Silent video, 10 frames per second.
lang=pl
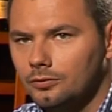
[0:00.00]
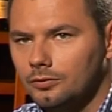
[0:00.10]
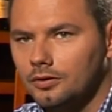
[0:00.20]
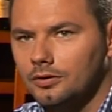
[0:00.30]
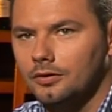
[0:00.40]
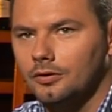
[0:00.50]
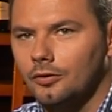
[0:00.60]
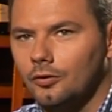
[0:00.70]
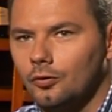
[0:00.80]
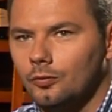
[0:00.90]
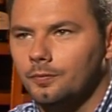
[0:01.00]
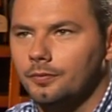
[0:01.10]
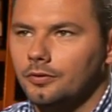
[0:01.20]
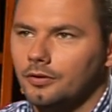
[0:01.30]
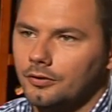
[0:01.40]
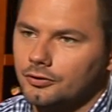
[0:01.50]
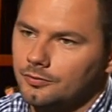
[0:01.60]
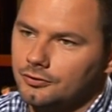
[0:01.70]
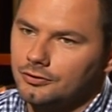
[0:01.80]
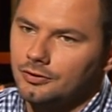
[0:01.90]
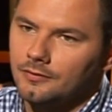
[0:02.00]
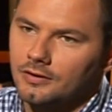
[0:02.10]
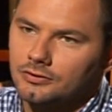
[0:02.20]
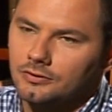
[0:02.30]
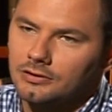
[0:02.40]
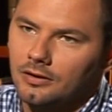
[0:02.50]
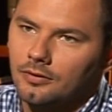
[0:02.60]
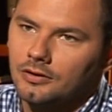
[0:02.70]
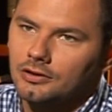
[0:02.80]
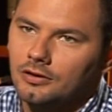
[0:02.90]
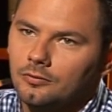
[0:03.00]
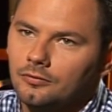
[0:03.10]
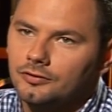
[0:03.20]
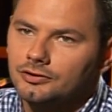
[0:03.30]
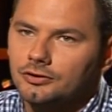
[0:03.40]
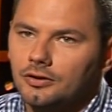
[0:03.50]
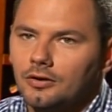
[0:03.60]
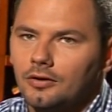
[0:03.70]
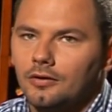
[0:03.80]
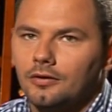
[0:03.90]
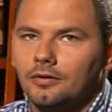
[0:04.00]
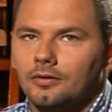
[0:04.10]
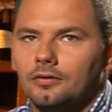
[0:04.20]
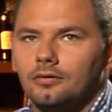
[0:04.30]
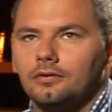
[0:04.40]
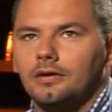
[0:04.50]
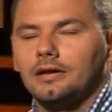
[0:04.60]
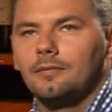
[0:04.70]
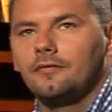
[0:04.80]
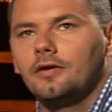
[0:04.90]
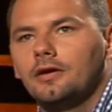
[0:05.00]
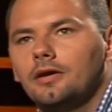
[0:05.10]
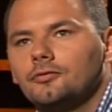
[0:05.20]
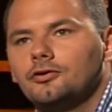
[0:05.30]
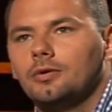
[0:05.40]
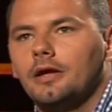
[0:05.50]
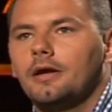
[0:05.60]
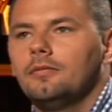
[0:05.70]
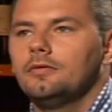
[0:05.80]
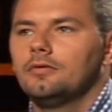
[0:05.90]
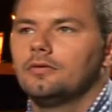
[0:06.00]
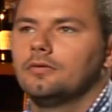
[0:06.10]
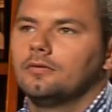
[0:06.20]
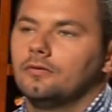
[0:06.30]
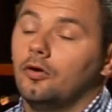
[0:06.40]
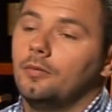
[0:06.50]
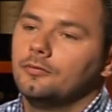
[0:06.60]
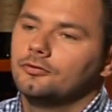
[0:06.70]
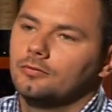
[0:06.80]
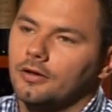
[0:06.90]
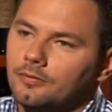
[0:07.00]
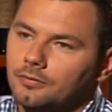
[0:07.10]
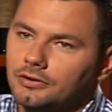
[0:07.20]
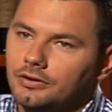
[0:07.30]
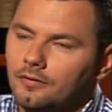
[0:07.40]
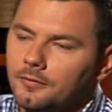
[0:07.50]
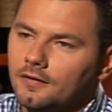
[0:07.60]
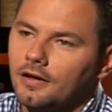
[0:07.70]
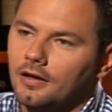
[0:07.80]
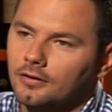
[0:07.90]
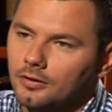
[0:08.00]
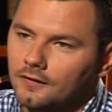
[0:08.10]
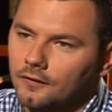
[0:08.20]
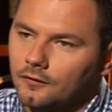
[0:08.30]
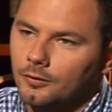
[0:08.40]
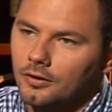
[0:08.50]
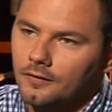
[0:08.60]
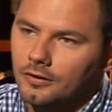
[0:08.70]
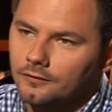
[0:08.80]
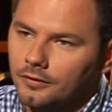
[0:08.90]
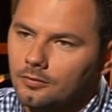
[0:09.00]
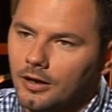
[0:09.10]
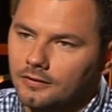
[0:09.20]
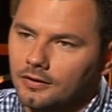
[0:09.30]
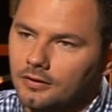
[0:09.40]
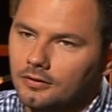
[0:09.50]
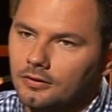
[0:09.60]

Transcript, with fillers: e, klub do tego, żebyś nim zarządzał, jeżeli mówisz, tak naprawdę jedynym przykładem, dobrym przykładem, pozytywnym jest Legia, która zagospodarowała Twojego brata.